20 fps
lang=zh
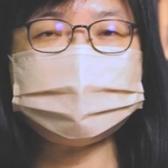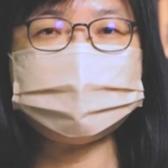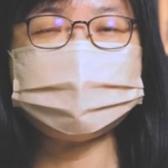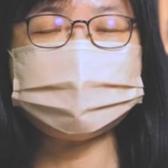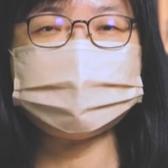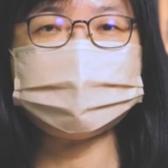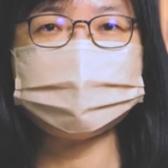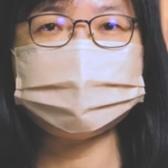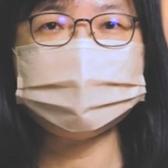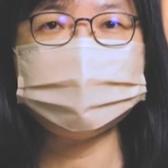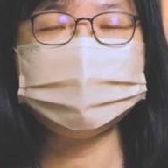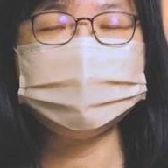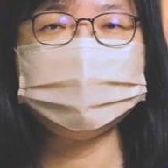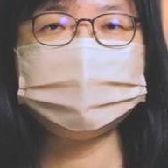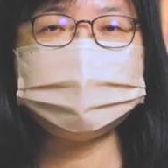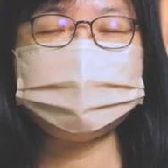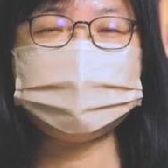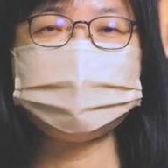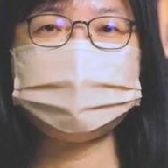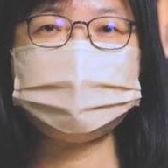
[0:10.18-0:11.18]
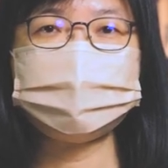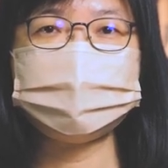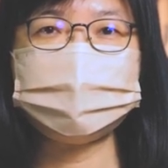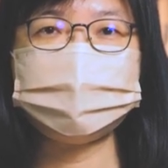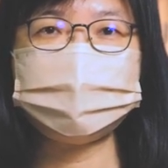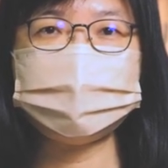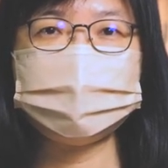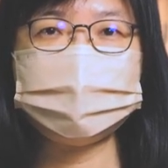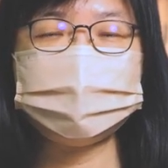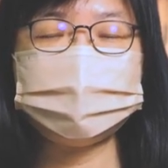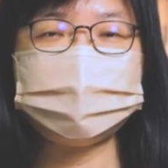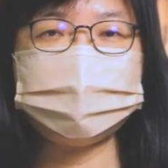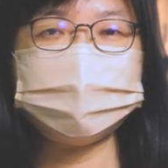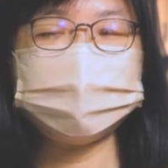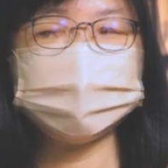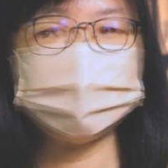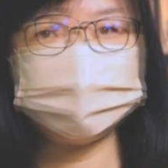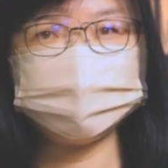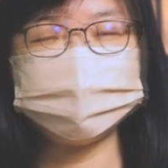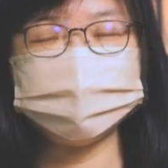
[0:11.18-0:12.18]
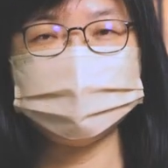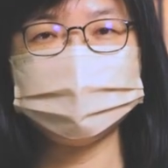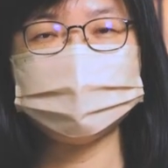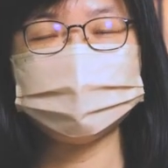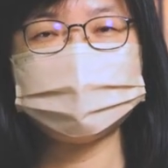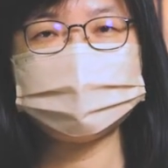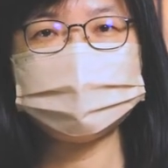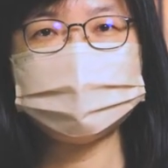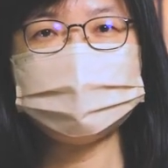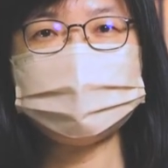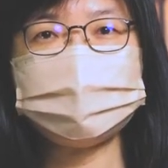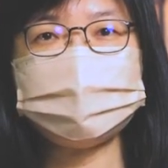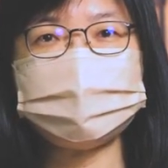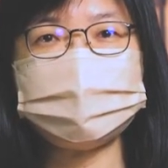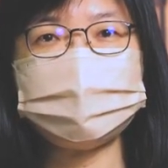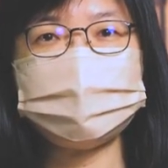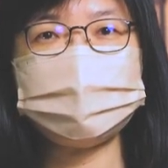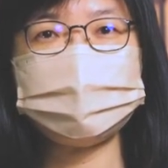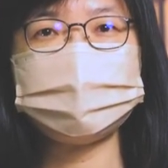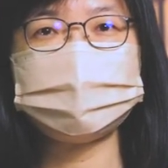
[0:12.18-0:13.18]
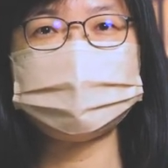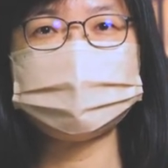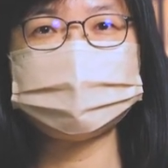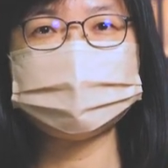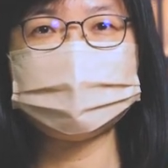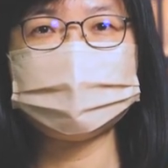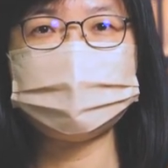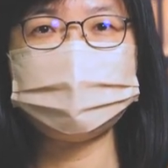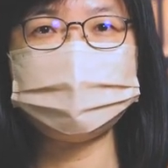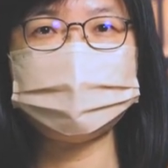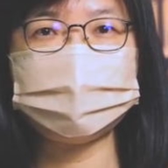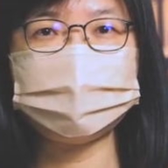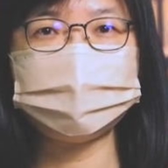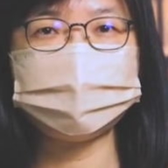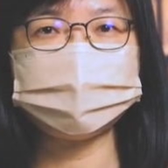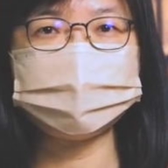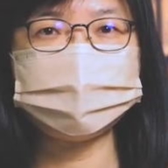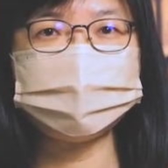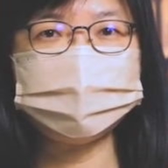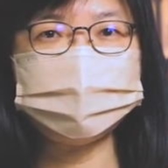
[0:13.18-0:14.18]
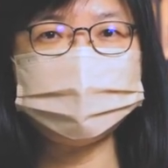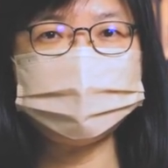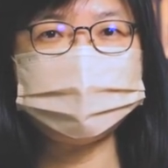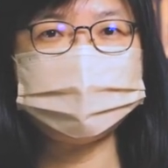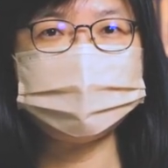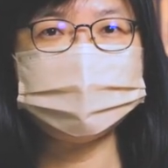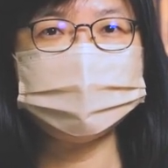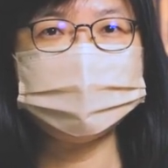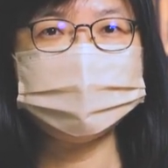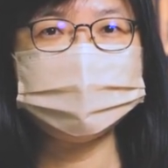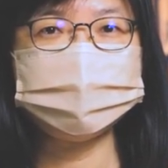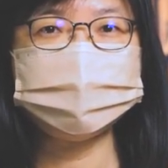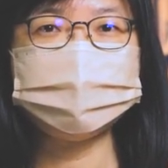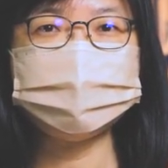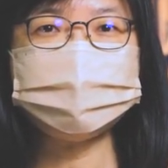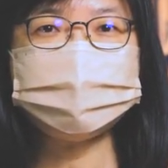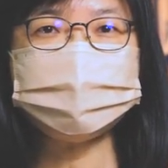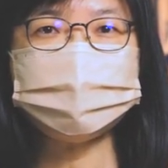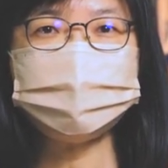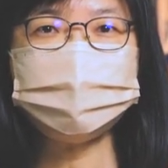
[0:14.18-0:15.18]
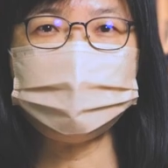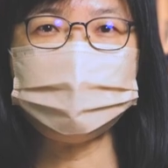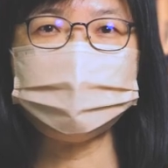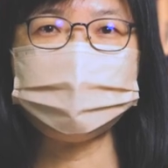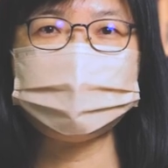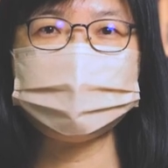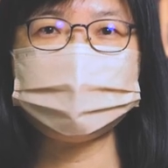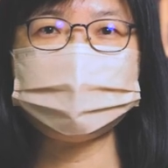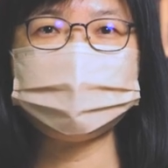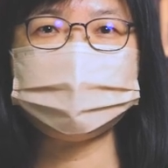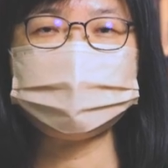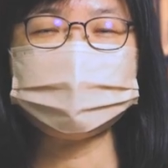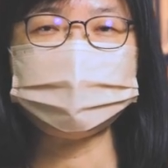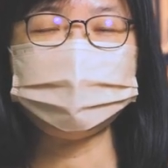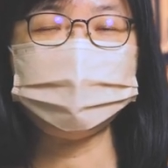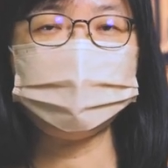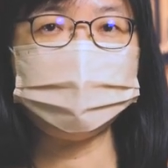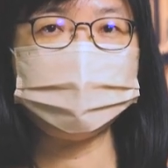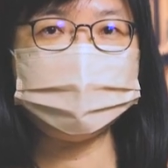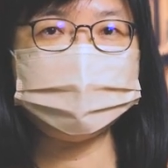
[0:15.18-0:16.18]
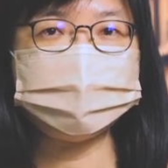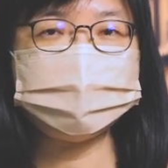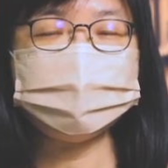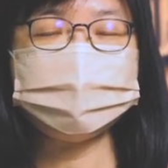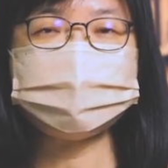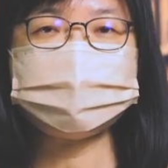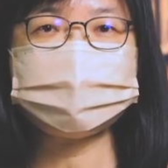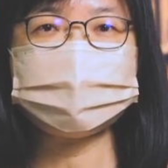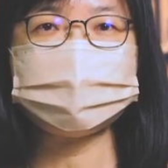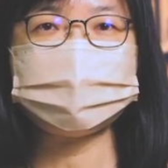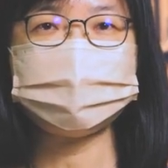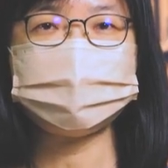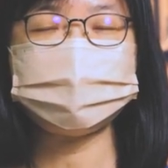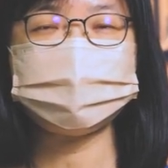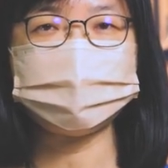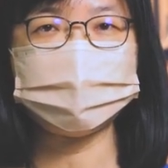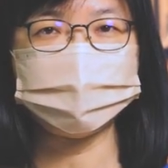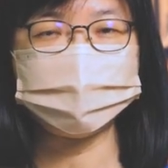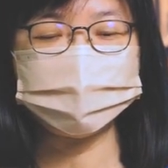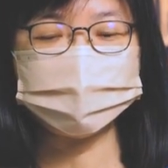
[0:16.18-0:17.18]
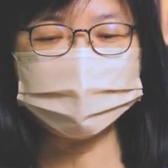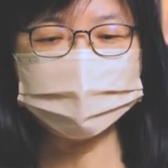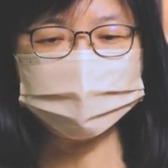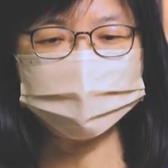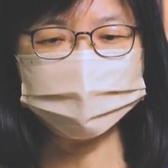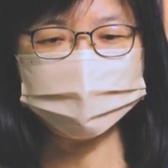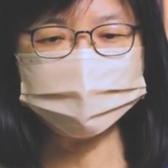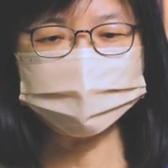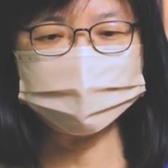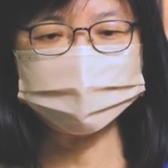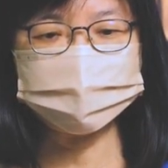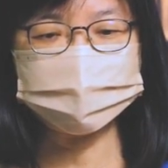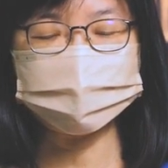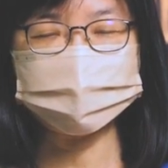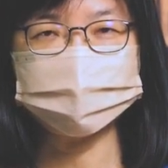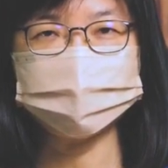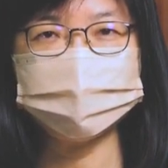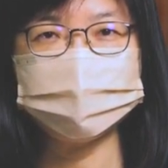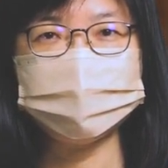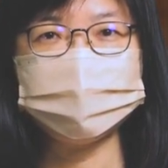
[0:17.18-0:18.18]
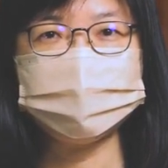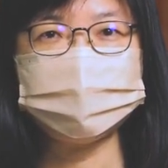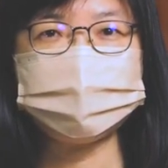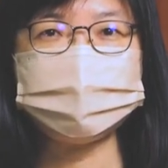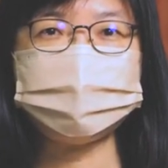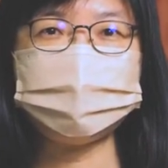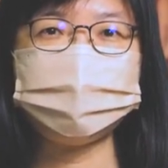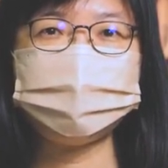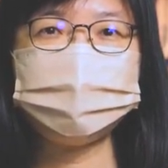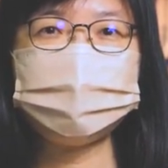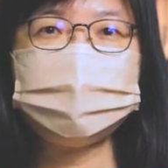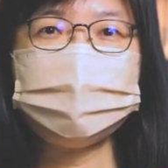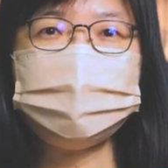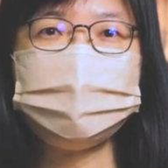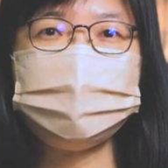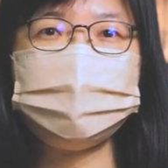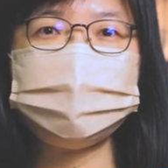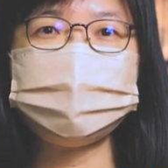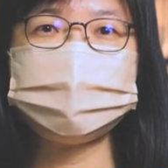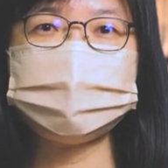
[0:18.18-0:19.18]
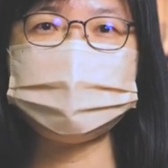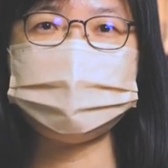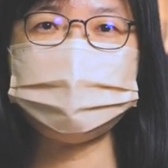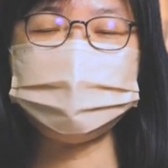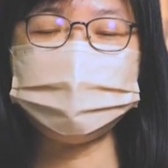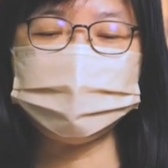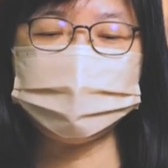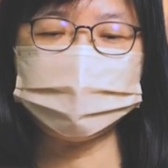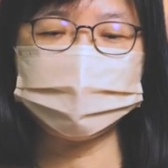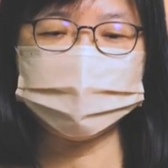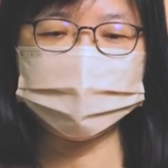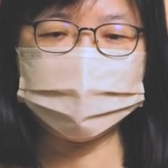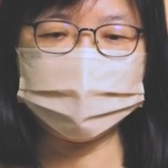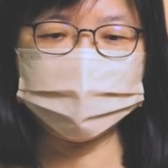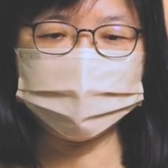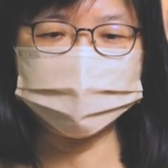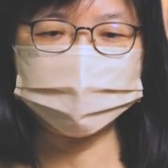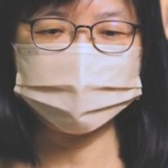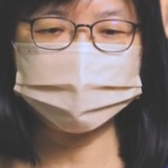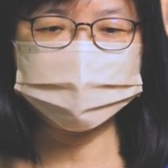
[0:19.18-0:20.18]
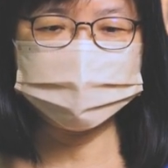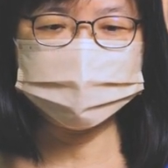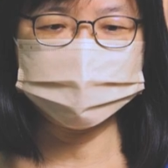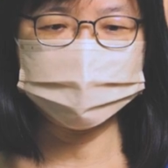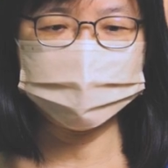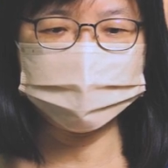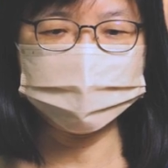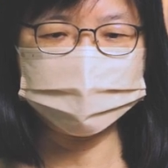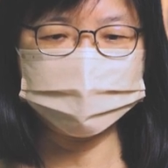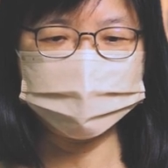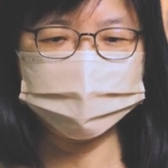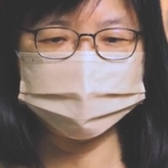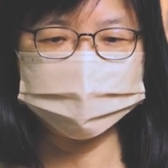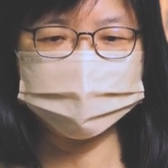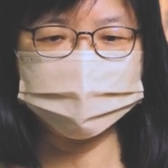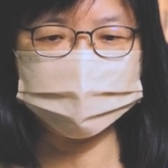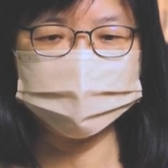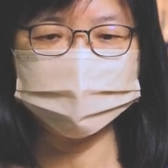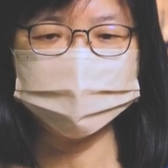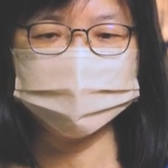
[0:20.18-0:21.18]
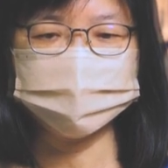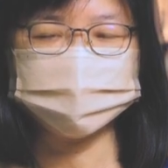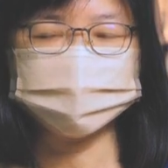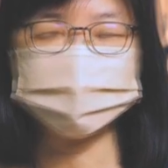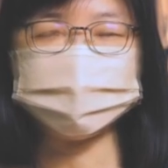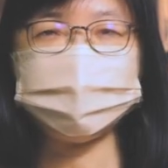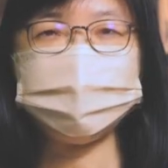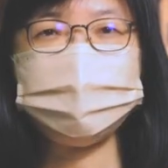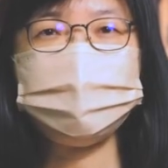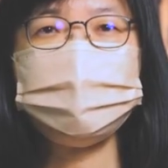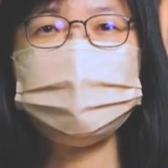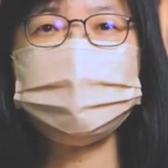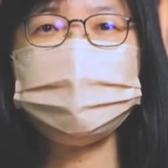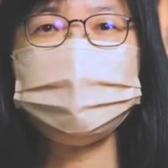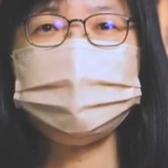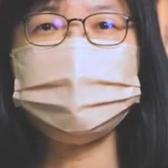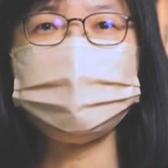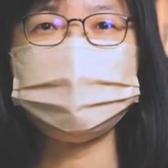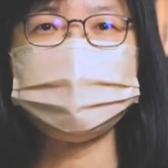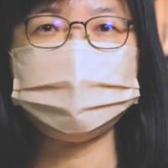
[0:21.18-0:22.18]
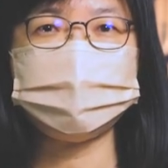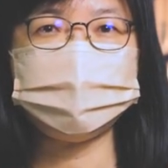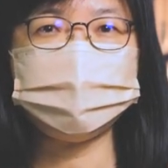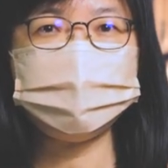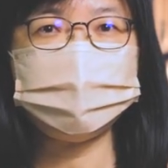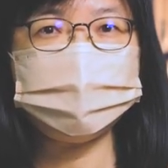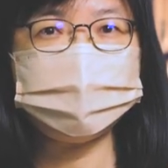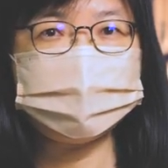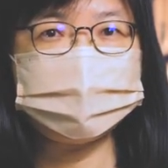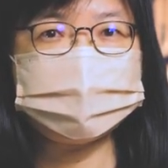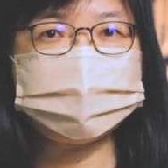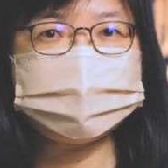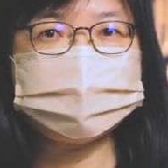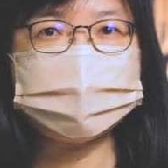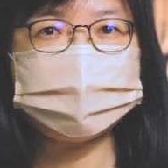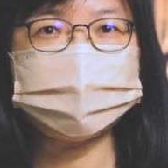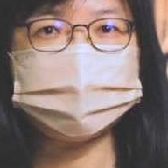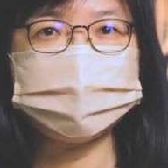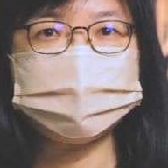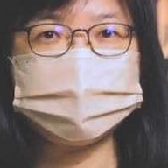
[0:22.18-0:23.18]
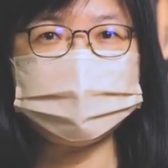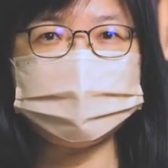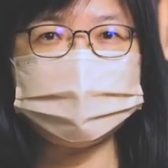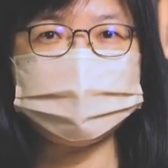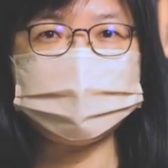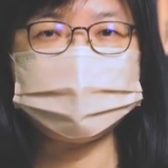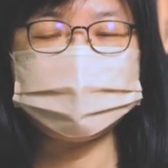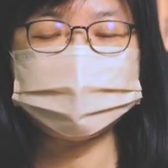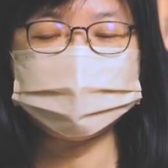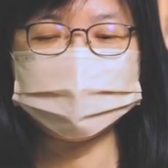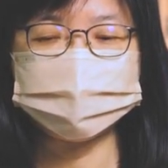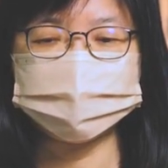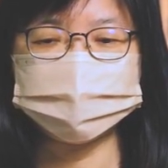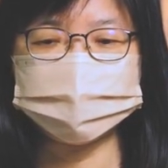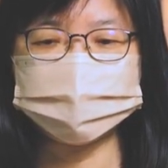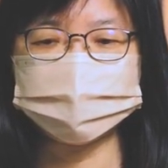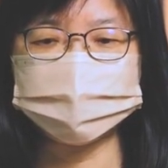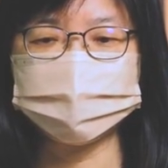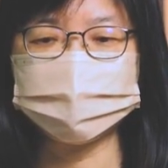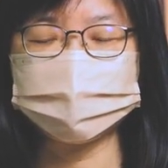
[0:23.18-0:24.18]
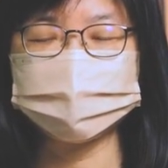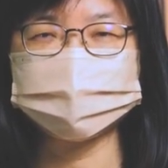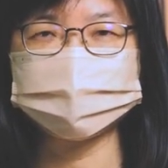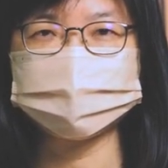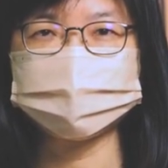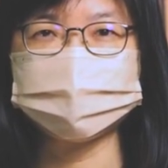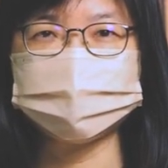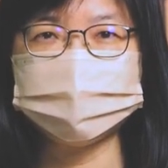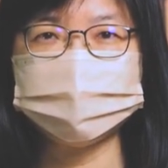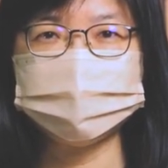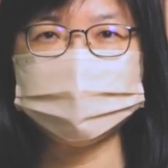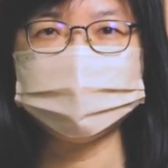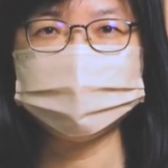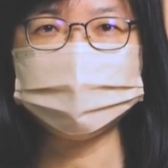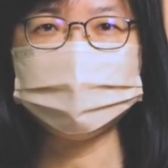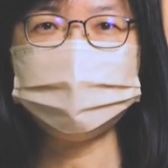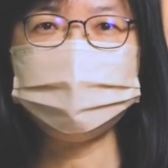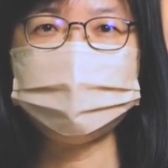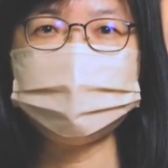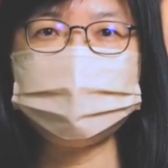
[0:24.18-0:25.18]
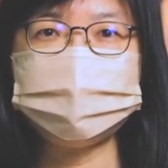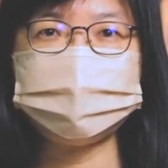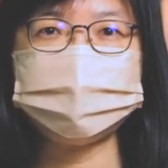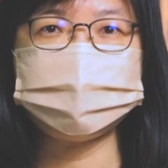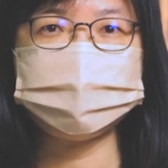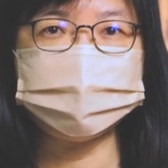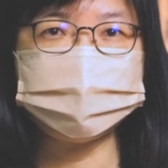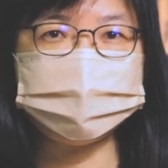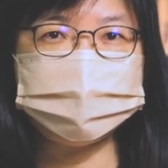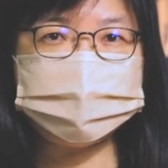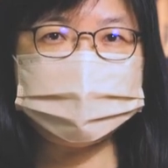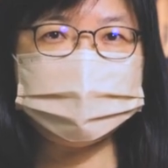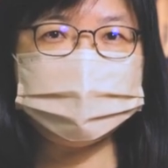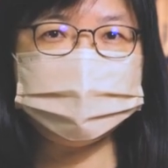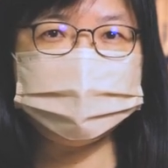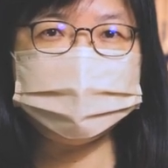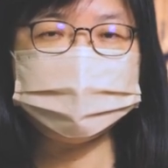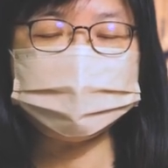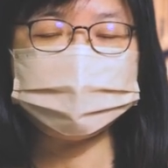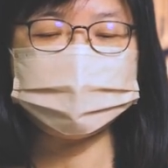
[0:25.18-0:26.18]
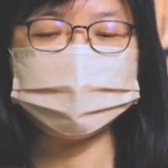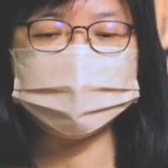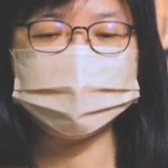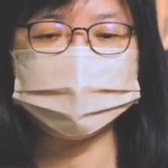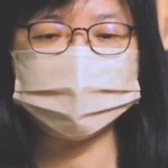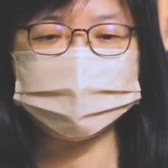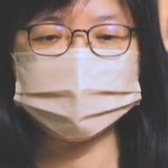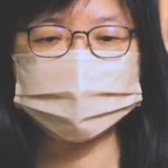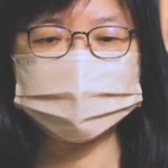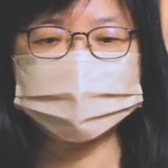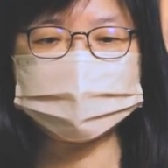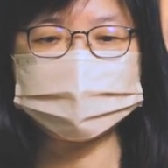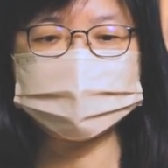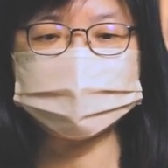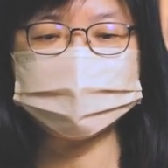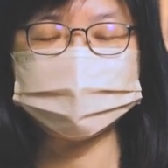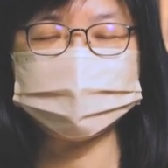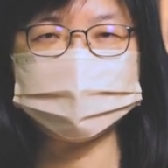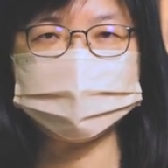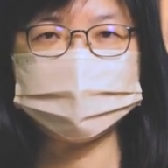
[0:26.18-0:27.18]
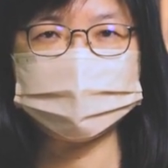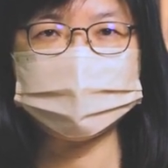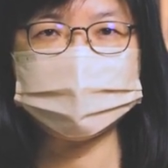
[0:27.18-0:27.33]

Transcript: 息。在这礼拜主日的信息是当跑的路，提醒我们现在走对路了吗？走对路比做好事还重要，走错路走错方向其实是很可怕的，因为人生只有那么一次。